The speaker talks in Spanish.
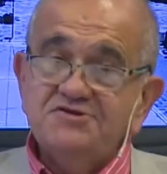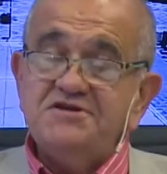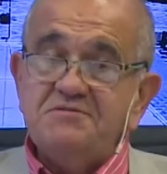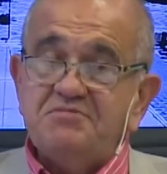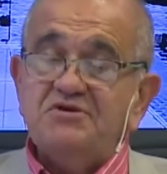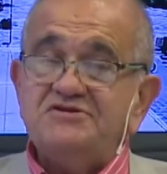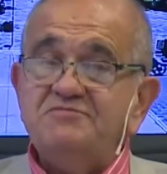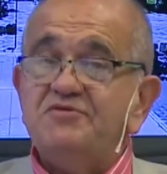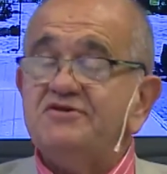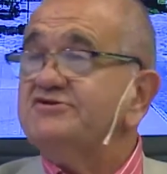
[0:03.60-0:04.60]
siempre los
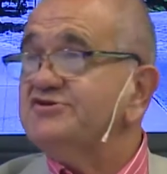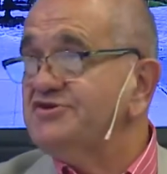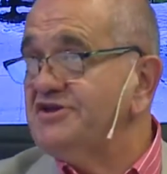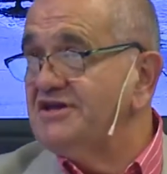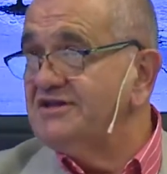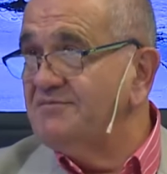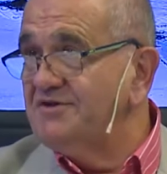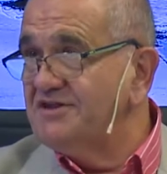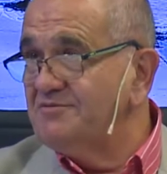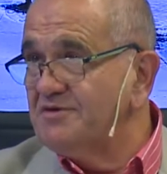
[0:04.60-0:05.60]
impuestos son
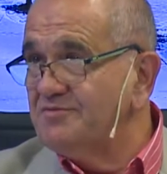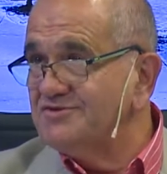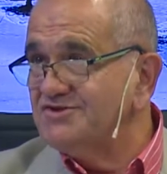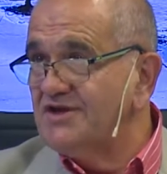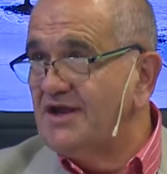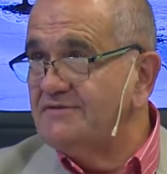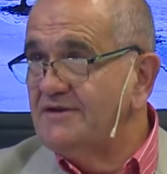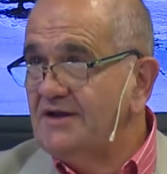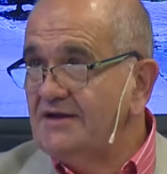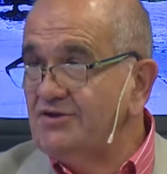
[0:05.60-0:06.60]
directamente proporcional.
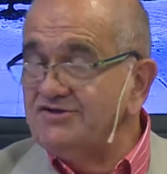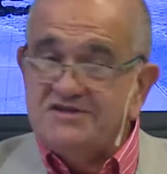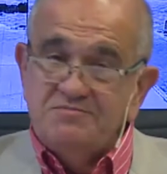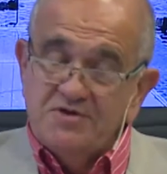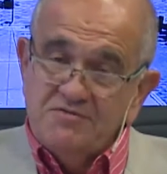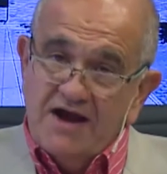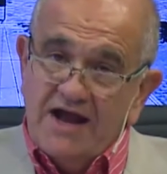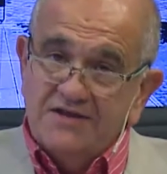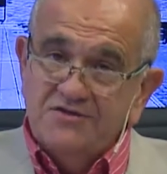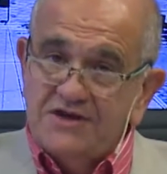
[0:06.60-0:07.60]
No siempre
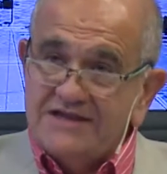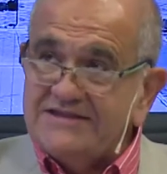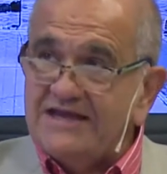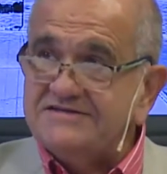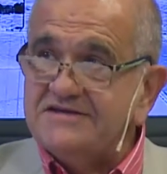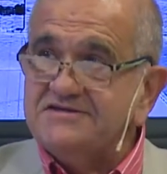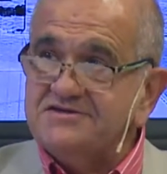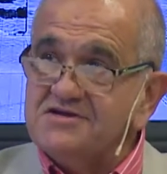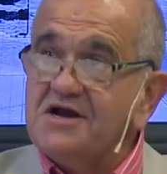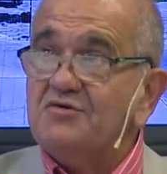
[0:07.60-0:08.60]
bajando la tasa se
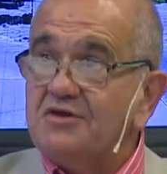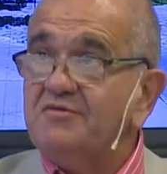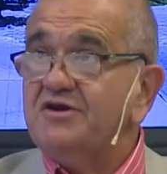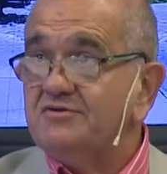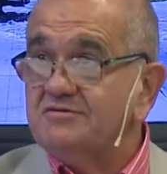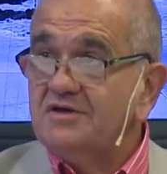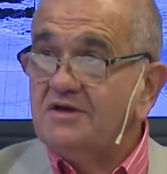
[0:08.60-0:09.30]
recauda menos.